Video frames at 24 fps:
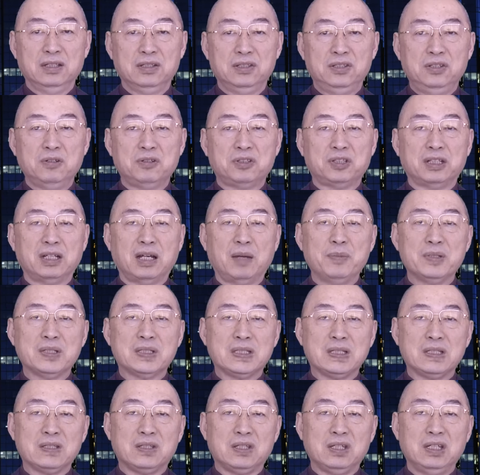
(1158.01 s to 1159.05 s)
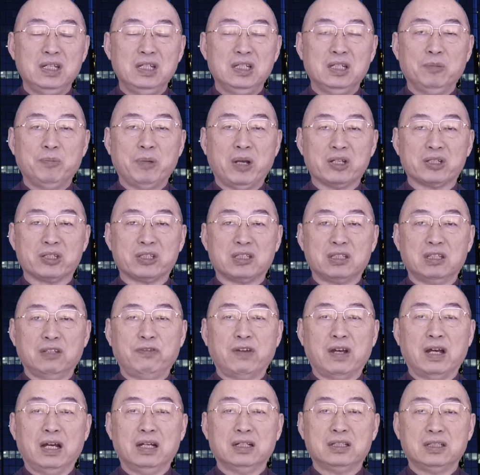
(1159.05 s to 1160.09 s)
就是他们自己已经把司
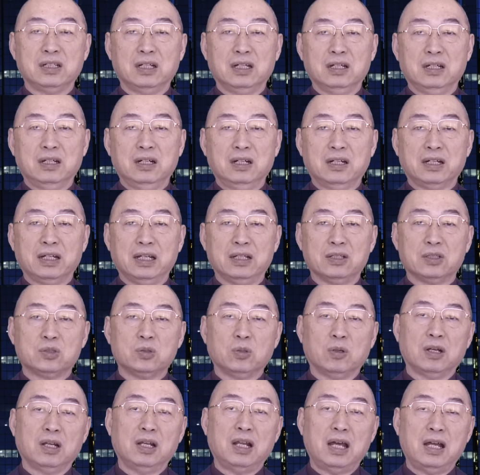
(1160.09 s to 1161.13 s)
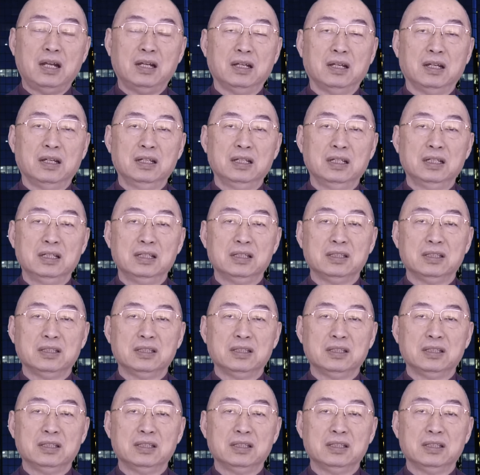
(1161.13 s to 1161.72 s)
法整个给做烂了。